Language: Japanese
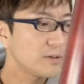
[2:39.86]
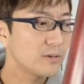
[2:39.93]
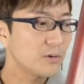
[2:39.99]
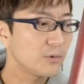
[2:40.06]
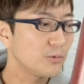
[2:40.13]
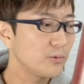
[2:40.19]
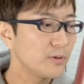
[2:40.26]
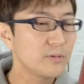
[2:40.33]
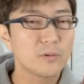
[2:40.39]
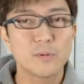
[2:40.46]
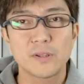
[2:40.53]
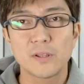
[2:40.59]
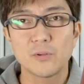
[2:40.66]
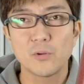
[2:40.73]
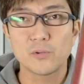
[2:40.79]
インサロンの方に全
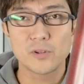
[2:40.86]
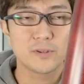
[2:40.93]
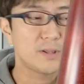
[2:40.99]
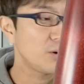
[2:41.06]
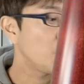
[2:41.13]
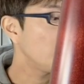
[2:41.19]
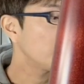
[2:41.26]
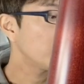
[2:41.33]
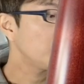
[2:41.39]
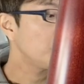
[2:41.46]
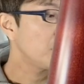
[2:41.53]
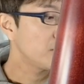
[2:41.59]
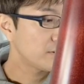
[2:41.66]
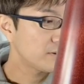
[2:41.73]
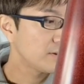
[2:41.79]
て載せておき
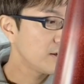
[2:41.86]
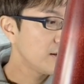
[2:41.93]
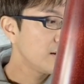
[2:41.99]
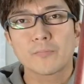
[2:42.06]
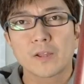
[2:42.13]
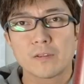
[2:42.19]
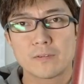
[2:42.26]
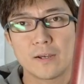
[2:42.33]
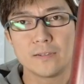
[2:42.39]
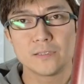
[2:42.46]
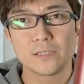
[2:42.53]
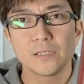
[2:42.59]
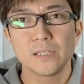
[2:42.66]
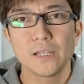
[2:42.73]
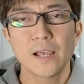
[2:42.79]
ますさあ
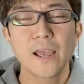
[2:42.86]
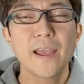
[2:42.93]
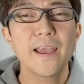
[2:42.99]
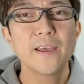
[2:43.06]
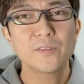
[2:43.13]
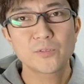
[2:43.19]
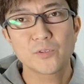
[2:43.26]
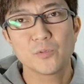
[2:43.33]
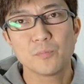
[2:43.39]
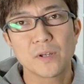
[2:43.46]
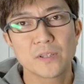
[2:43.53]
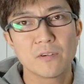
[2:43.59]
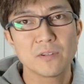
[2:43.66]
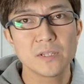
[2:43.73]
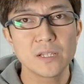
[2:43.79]
次、S ま
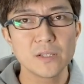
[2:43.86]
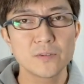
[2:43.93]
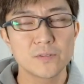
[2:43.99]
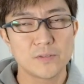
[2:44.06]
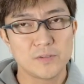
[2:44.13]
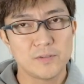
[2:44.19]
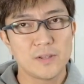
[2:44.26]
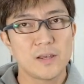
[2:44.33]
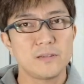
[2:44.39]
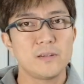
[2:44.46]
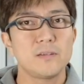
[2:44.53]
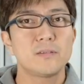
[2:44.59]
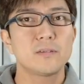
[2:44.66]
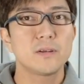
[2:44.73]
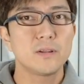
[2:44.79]
たは this なん
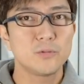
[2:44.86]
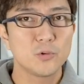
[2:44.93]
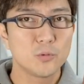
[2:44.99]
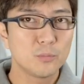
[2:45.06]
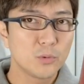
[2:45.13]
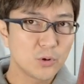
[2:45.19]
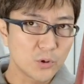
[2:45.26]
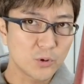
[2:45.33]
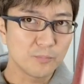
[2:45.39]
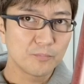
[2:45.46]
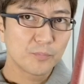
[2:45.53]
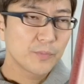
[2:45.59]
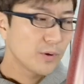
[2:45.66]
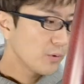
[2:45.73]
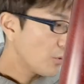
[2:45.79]
ですけれども、
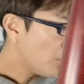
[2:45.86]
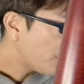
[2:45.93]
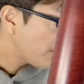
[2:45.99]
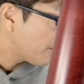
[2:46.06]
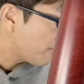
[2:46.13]
これ